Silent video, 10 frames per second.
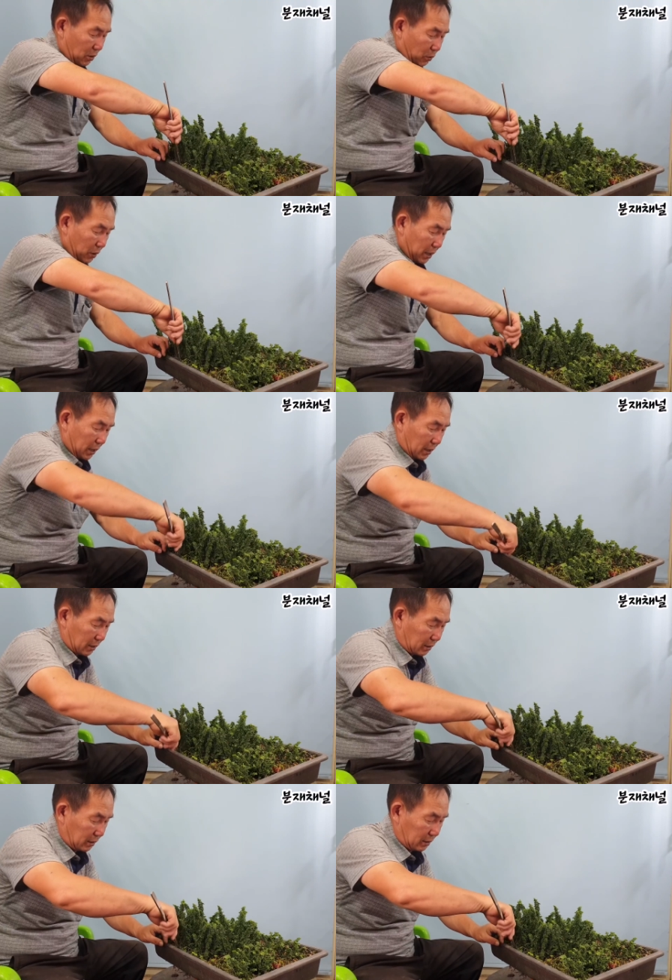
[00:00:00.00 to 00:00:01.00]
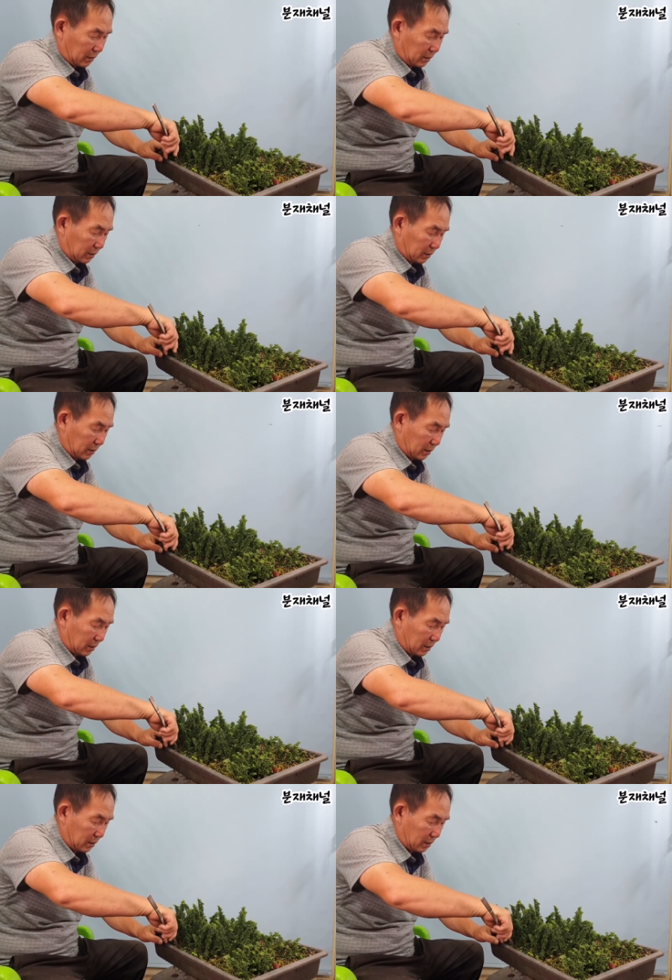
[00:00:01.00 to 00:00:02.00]
올해 그
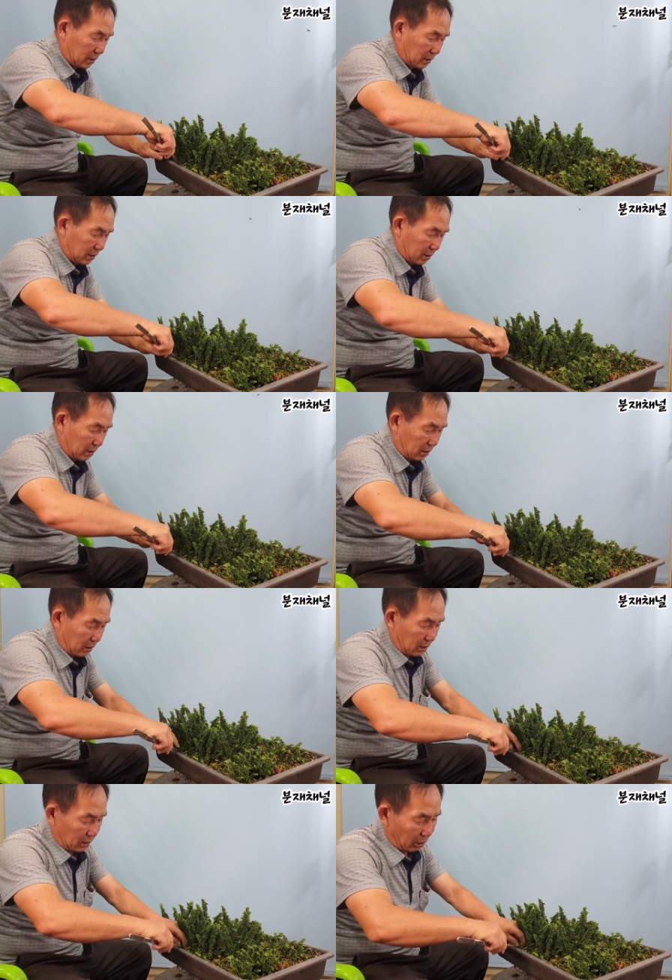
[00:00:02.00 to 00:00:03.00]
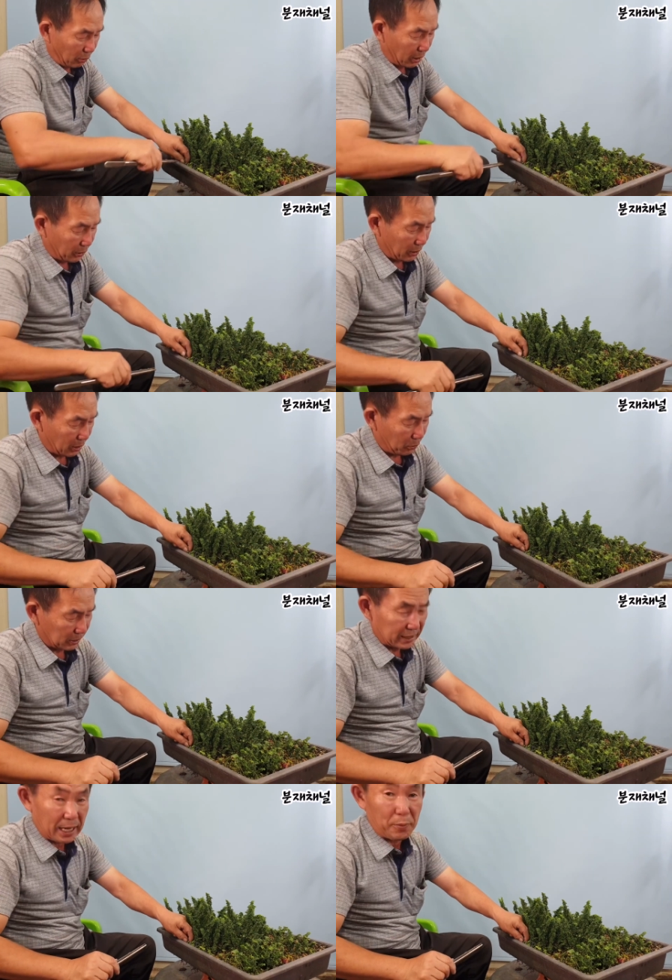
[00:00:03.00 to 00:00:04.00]
석화이하고
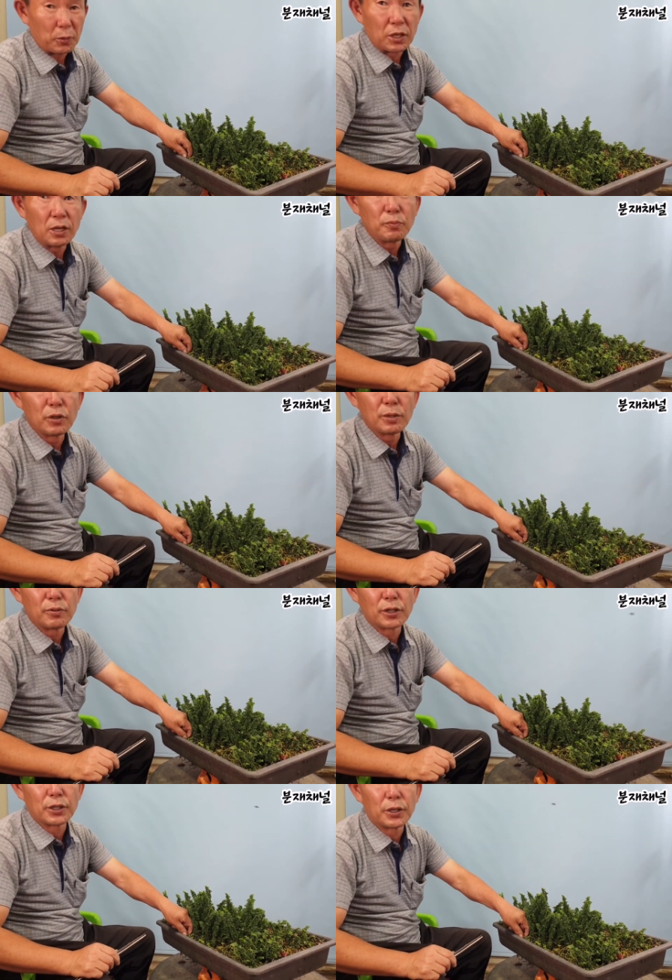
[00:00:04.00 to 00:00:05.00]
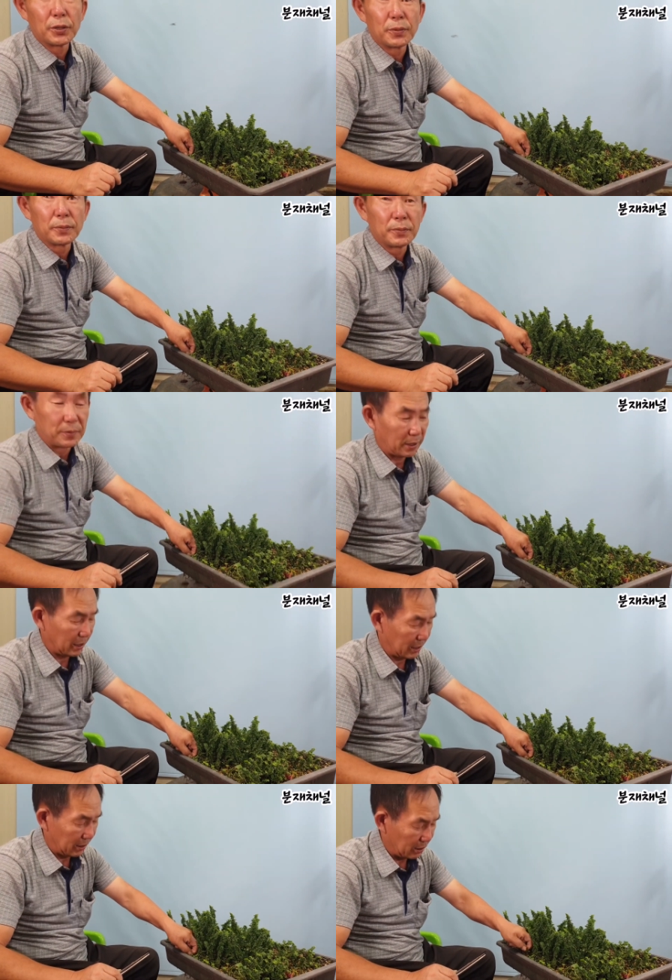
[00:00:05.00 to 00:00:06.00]
짜보 열풍이 불었죠. 네,
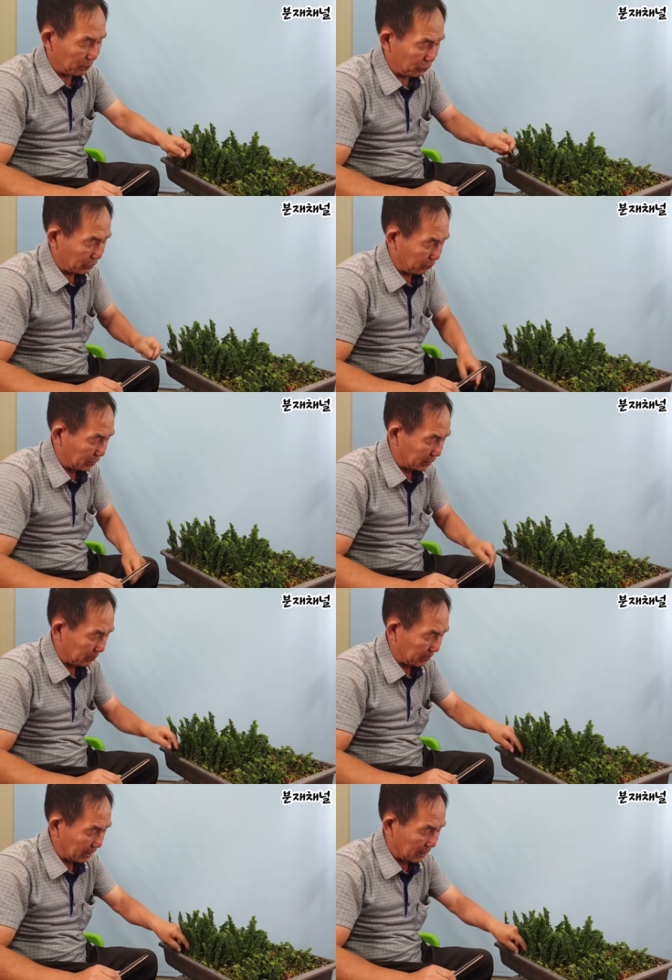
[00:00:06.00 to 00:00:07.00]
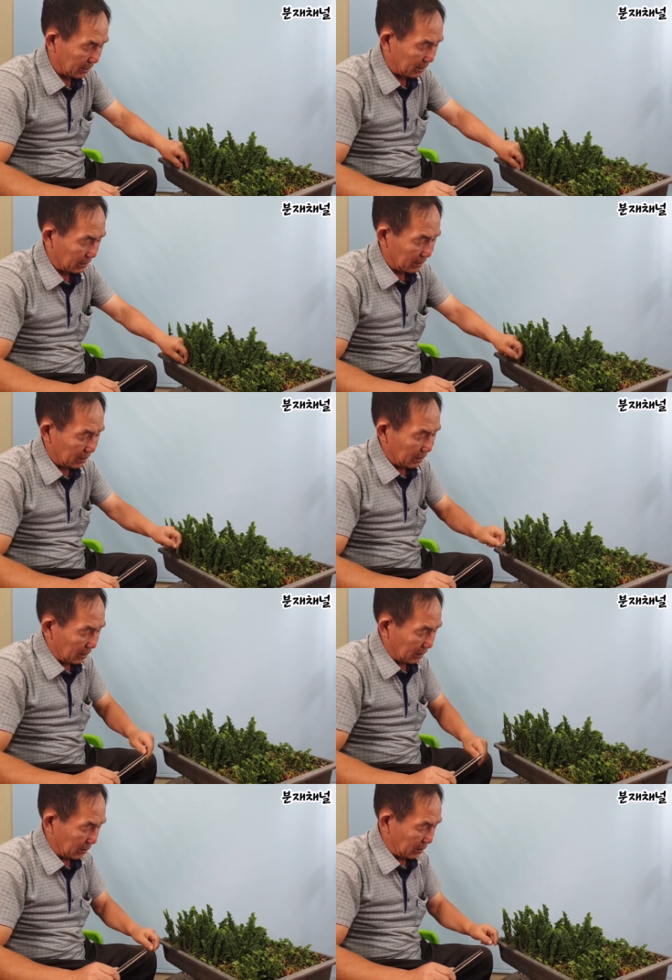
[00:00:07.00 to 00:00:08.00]
열풍이 불었습니다.
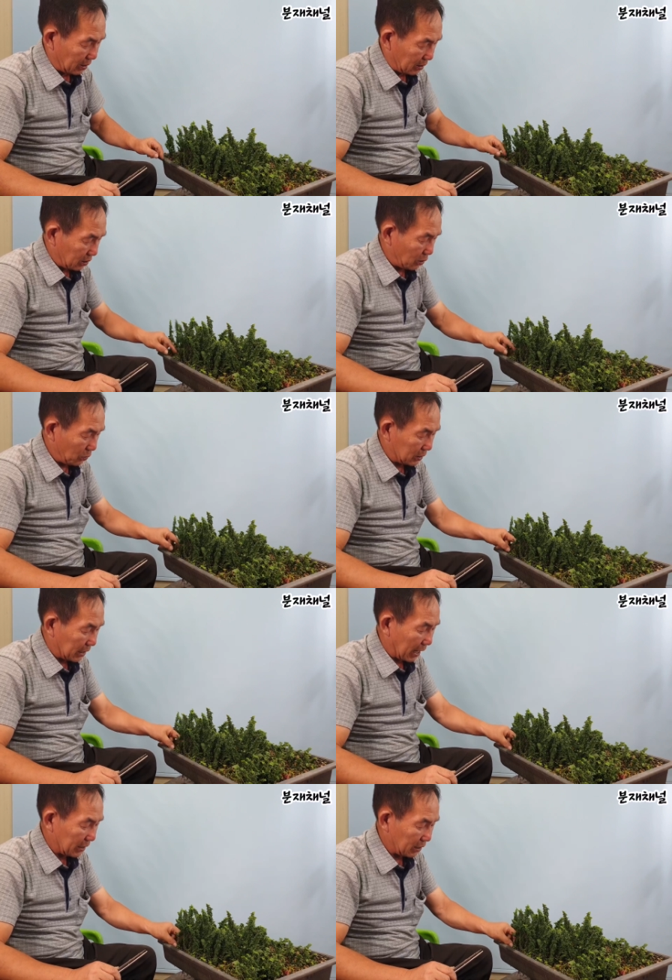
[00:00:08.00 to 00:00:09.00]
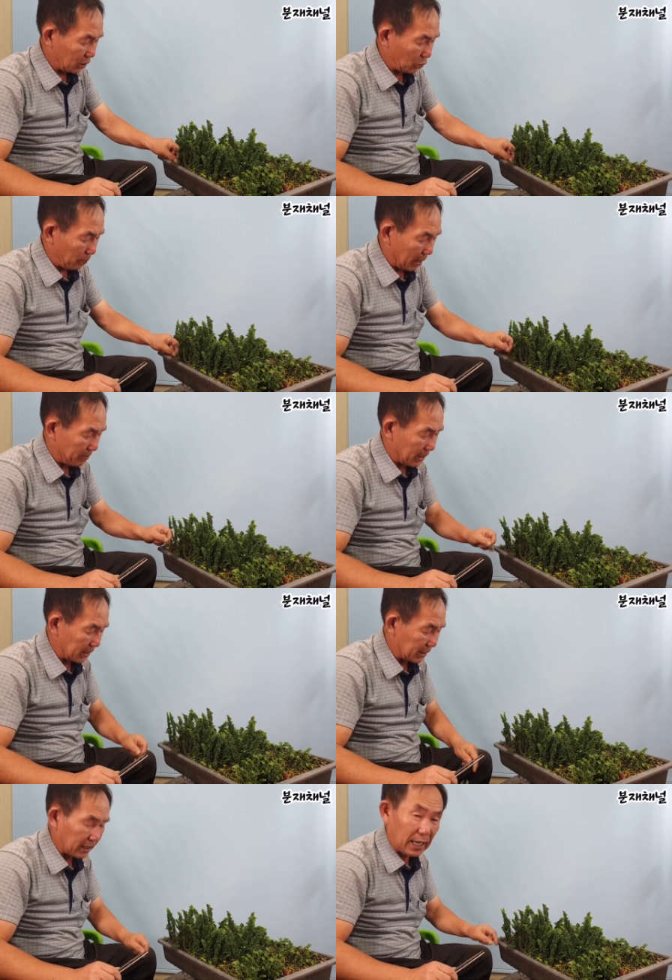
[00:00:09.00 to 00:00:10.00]
아, 그리고 그 가격이 또
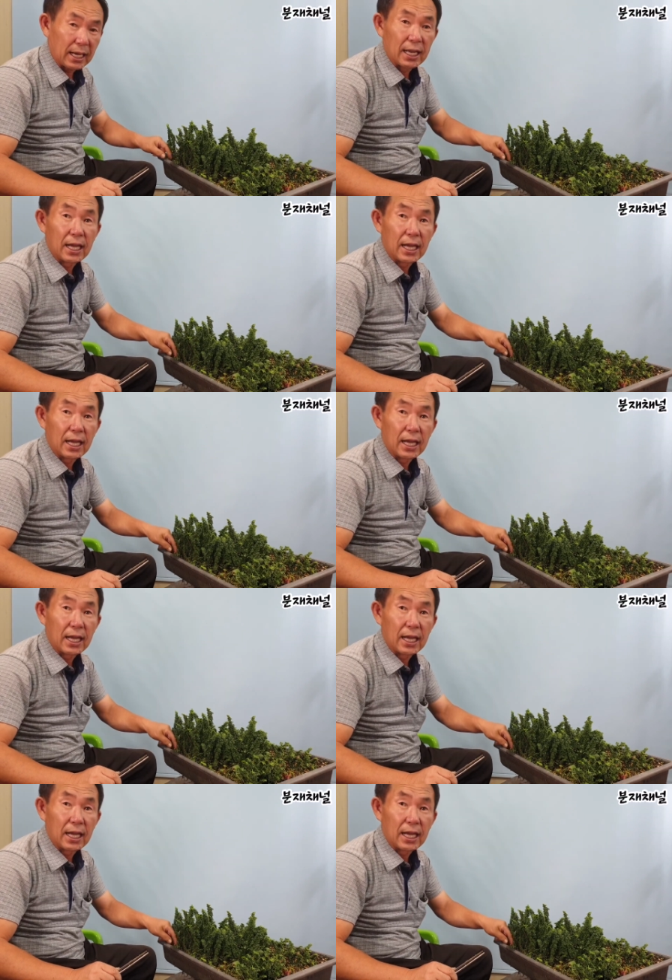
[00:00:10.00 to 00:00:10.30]
만만치가